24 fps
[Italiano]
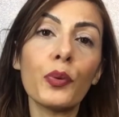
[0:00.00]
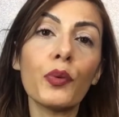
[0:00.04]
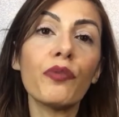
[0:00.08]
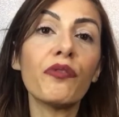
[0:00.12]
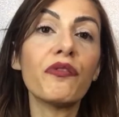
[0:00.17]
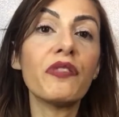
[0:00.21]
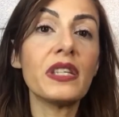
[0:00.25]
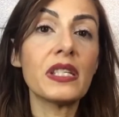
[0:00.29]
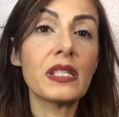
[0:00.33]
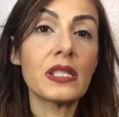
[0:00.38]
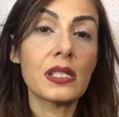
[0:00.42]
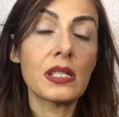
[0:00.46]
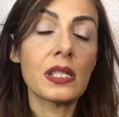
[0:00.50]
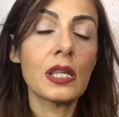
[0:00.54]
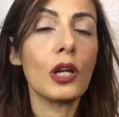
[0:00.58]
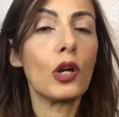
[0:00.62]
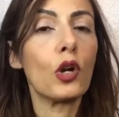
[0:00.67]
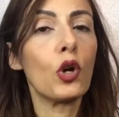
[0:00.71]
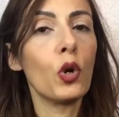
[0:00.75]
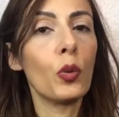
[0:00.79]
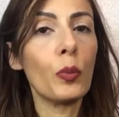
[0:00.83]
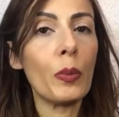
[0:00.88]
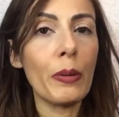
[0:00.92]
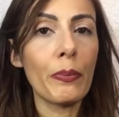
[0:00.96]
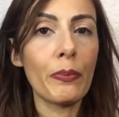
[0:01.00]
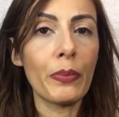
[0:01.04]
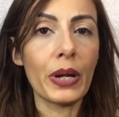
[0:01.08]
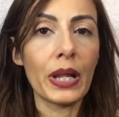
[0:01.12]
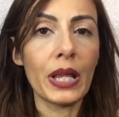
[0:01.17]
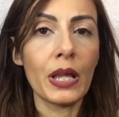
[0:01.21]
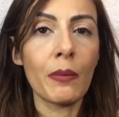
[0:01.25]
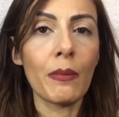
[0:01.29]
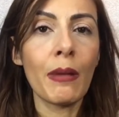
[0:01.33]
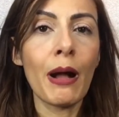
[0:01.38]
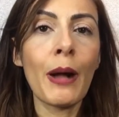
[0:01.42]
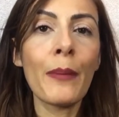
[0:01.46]
più fissi come
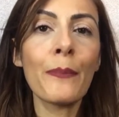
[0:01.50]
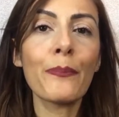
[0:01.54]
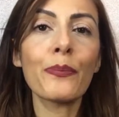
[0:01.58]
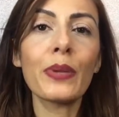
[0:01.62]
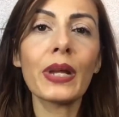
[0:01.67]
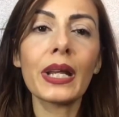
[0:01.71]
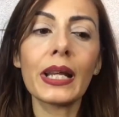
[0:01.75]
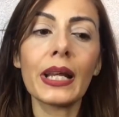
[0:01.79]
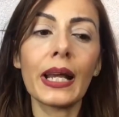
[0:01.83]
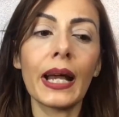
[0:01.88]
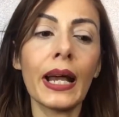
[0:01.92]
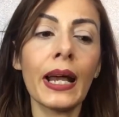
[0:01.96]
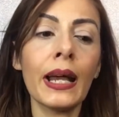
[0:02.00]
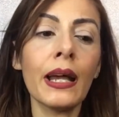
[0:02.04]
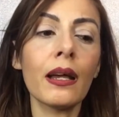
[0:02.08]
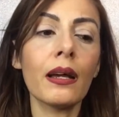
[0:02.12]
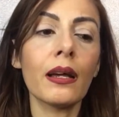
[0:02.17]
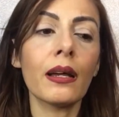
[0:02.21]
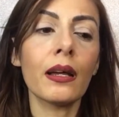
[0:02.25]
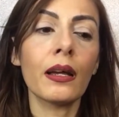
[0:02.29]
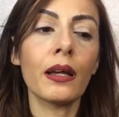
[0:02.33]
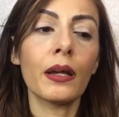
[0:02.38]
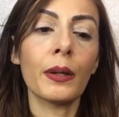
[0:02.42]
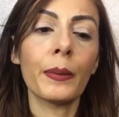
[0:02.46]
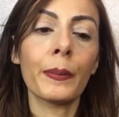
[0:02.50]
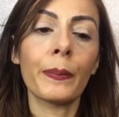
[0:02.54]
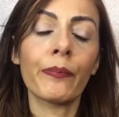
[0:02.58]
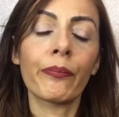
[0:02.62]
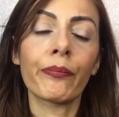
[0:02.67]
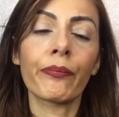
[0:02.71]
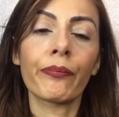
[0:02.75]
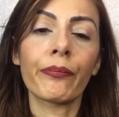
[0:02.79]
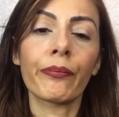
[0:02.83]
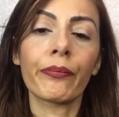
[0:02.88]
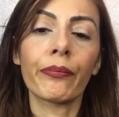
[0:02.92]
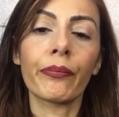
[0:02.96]
prima perché
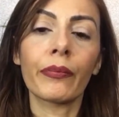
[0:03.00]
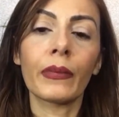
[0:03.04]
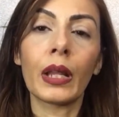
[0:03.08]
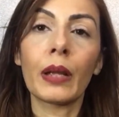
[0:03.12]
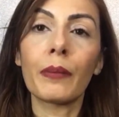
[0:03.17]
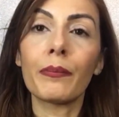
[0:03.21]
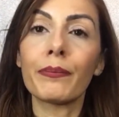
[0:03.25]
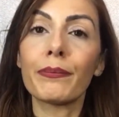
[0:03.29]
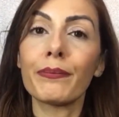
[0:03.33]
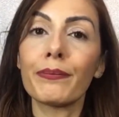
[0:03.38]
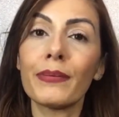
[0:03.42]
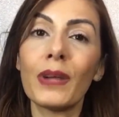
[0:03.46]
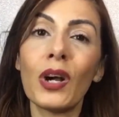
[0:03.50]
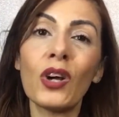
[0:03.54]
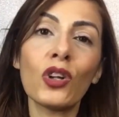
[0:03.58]
ehm,